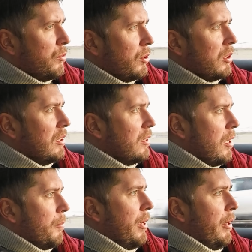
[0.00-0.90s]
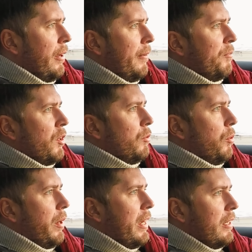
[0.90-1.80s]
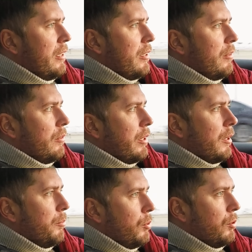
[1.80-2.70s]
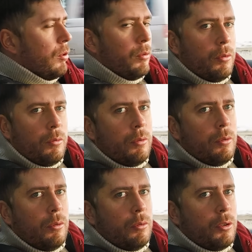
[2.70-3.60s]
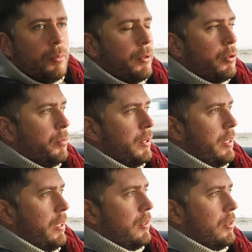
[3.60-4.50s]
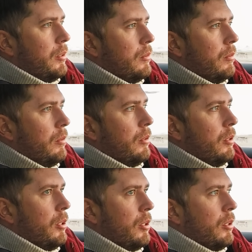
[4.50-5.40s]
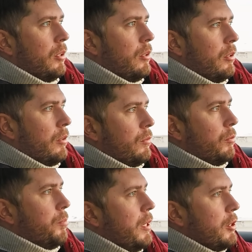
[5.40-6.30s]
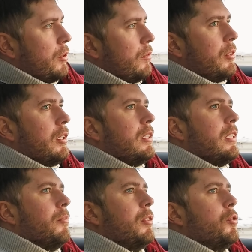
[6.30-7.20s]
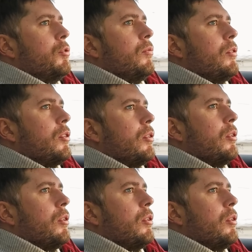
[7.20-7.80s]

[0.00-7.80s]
звонкие там. Но это как будто лучше по шумоизоляции. Тут меньше... Ну вот ты сам не чувствуешь?